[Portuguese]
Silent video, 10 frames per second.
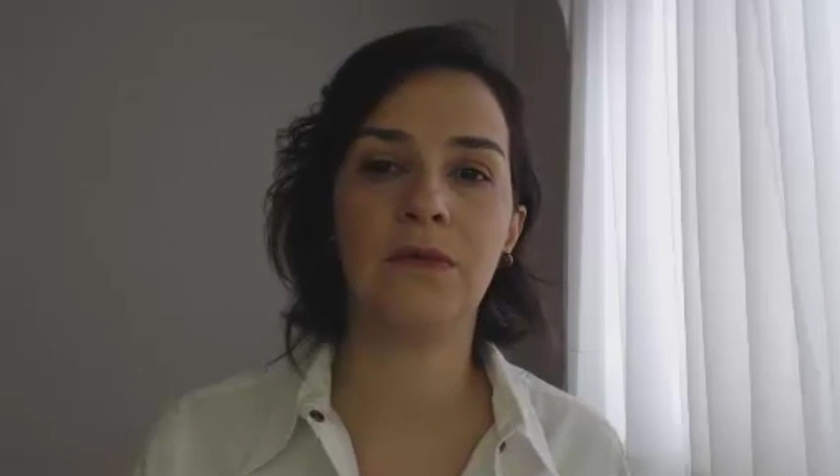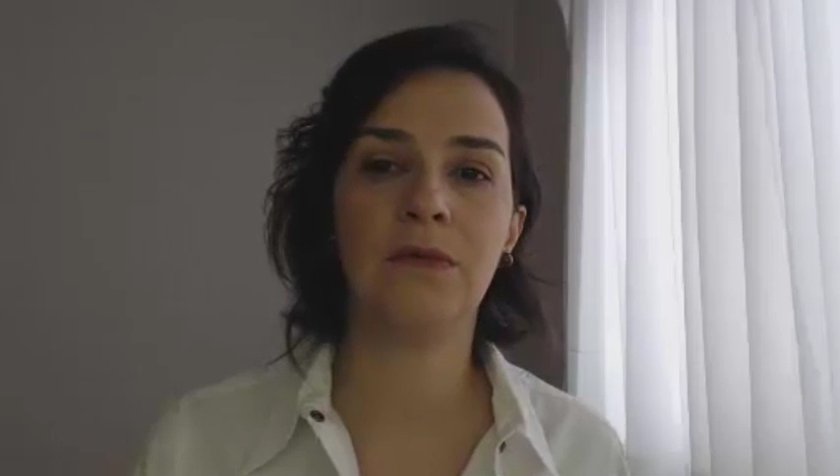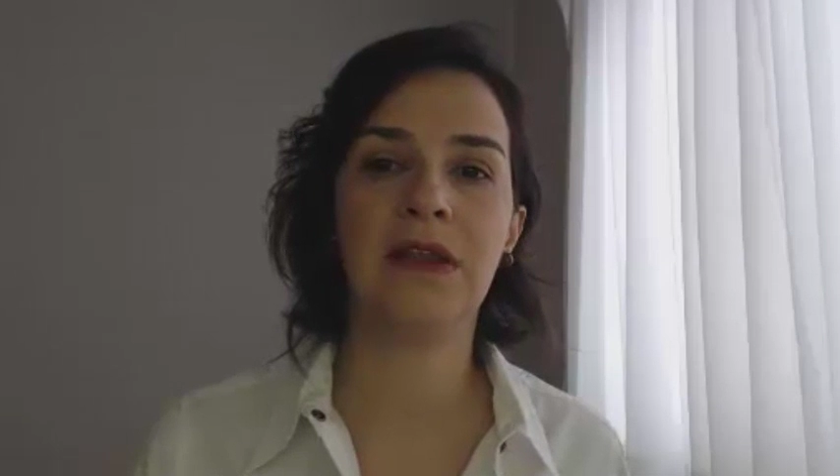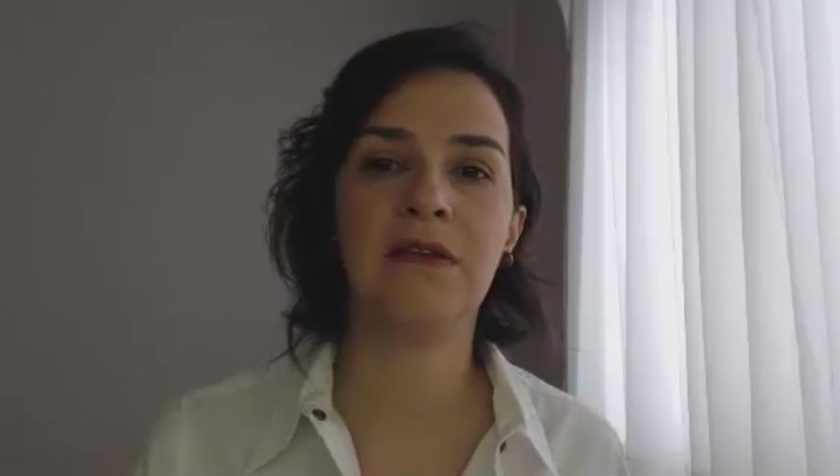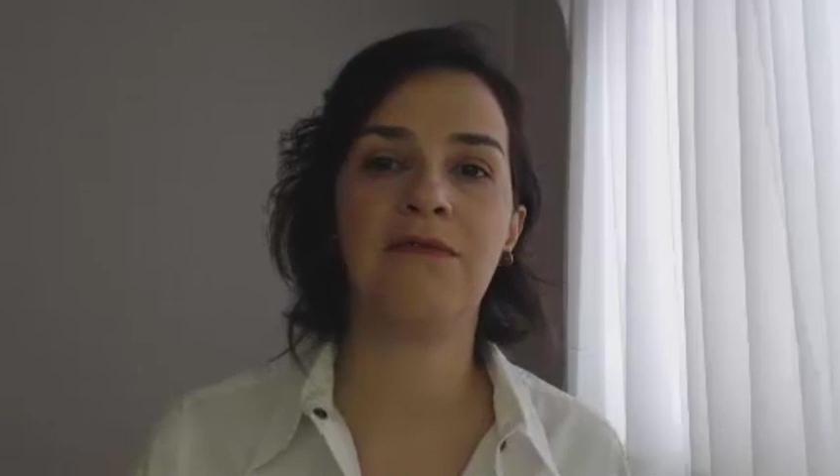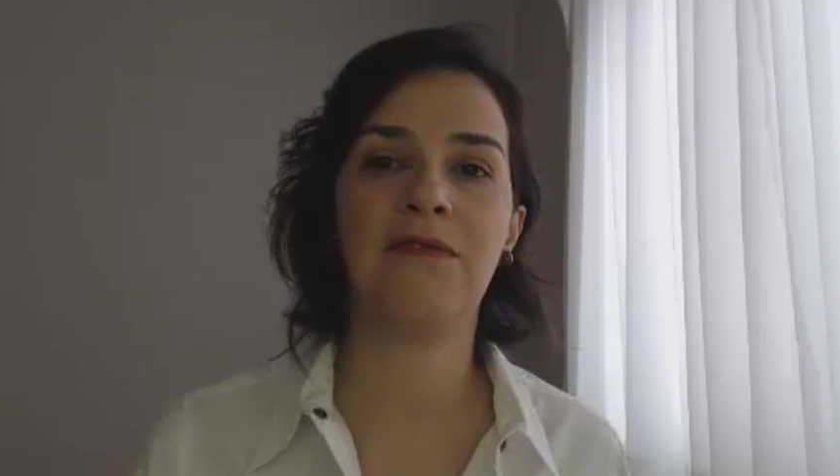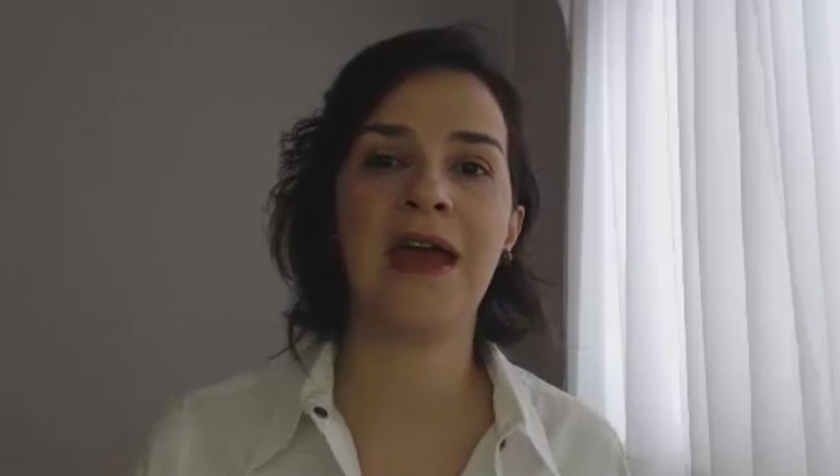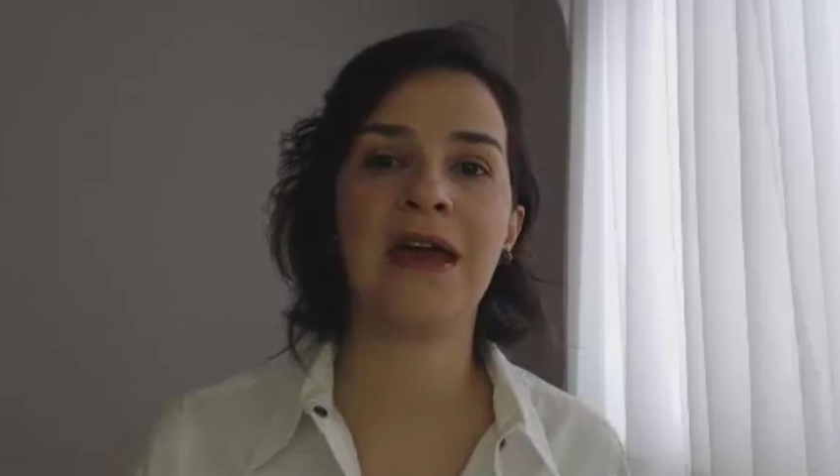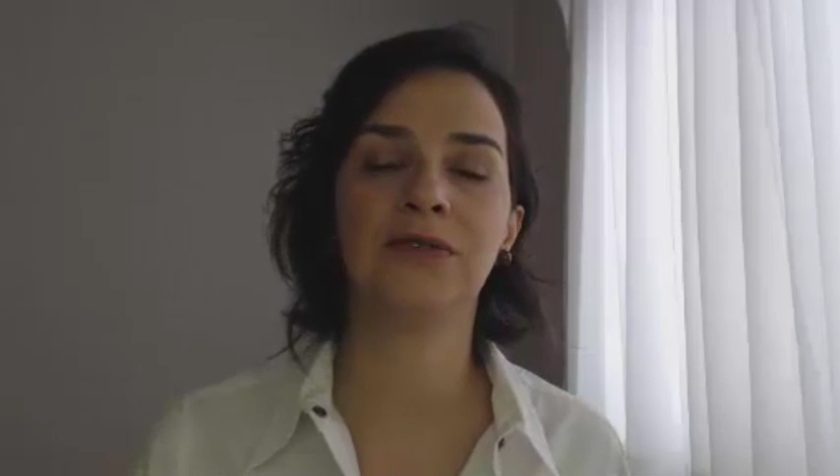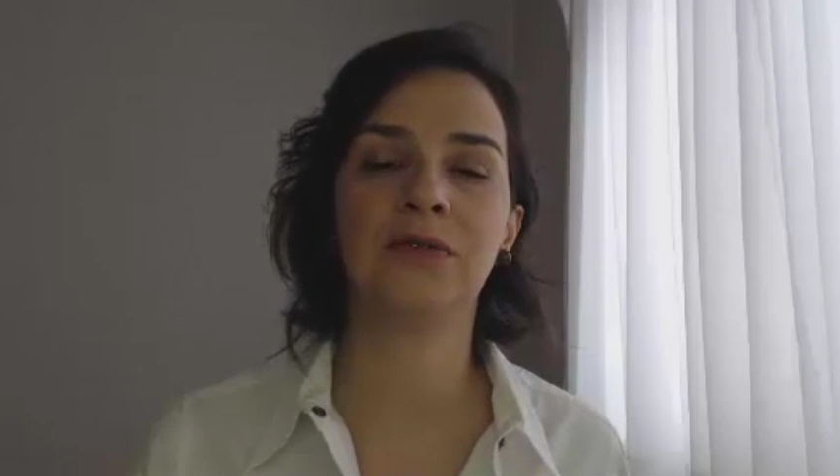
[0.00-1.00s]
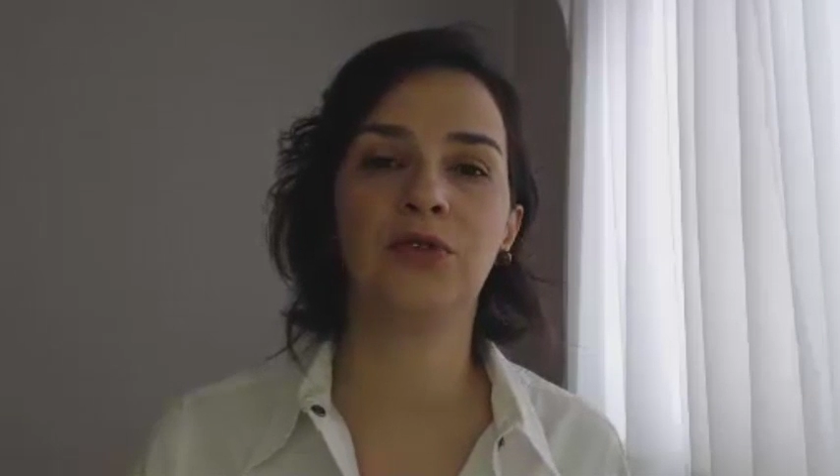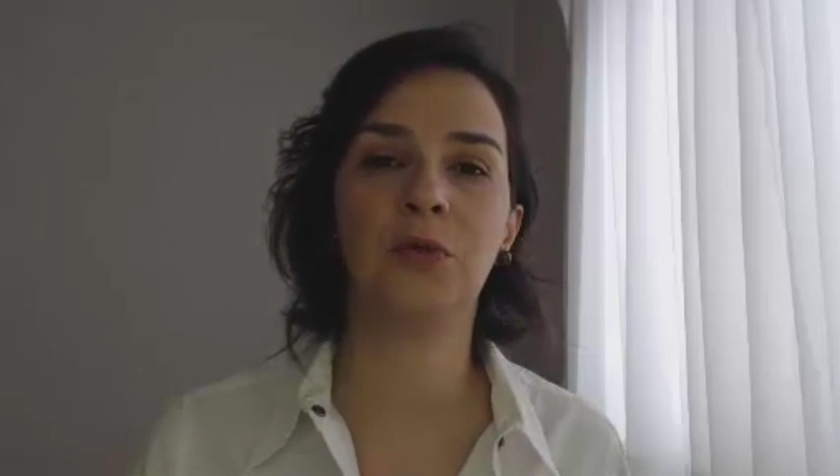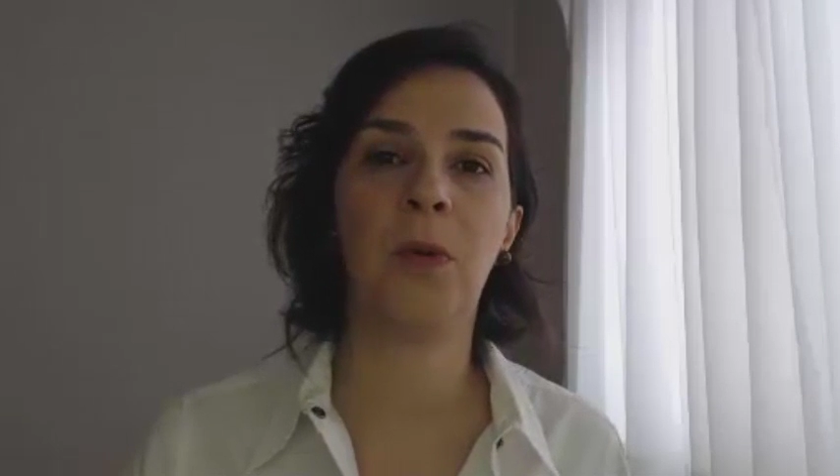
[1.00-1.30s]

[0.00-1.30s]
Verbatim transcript: um, universo muito